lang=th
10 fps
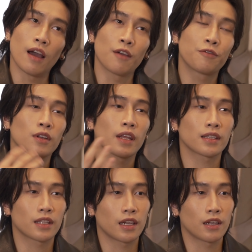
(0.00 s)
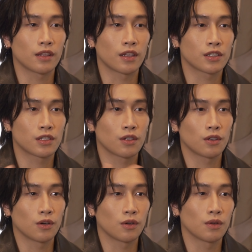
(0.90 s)
I feel like they
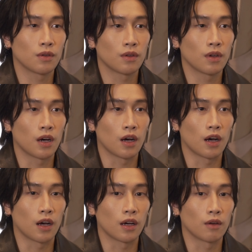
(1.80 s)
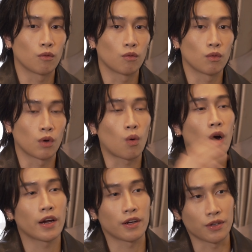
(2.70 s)
still
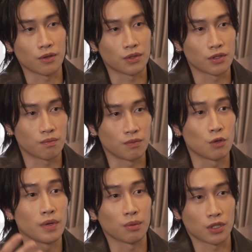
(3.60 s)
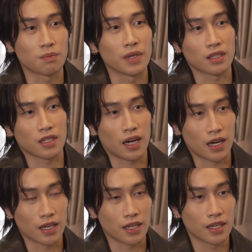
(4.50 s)
require you to be able to speak
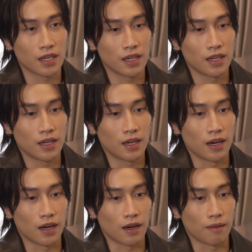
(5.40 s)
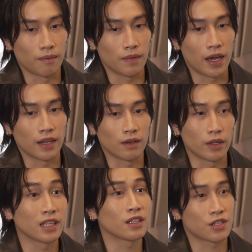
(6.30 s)
Thai and
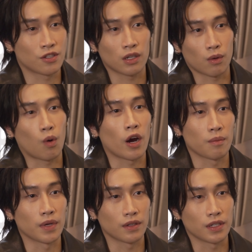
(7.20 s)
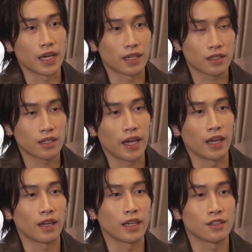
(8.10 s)
English is not a requirement yet
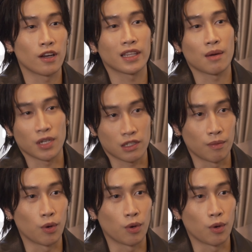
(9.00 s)
and it's not that much of a